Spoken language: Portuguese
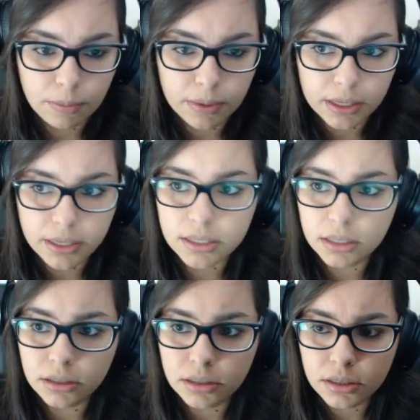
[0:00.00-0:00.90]
Opa,
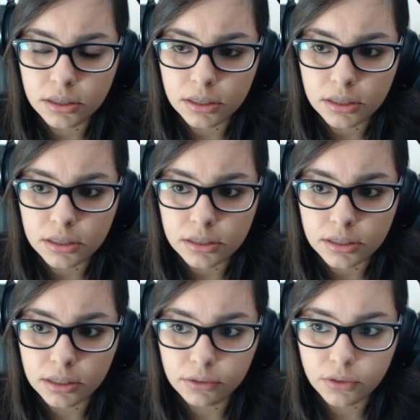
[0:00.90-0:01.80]
beleza.
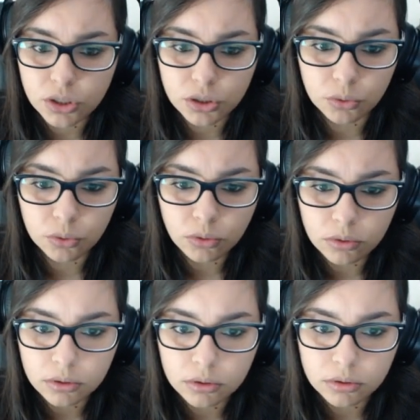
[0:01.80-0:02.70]

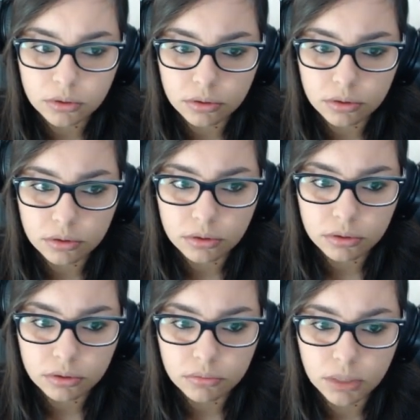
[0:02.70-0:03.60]
121.
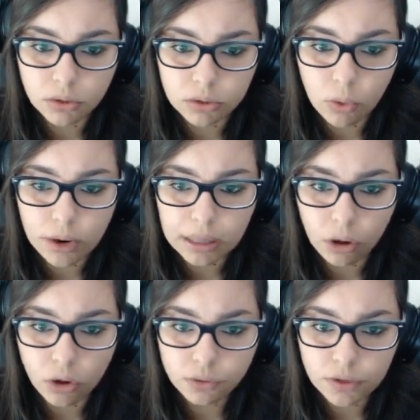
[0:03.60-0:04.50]
Mano, tem um
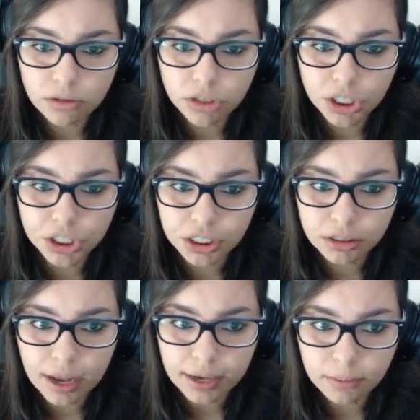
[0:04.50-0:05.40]
relógio fazendo
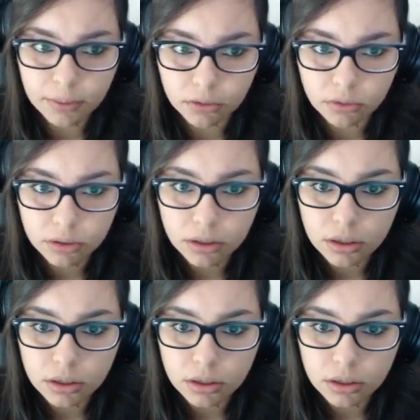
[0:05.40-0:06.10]
tic-tic-tac, mano.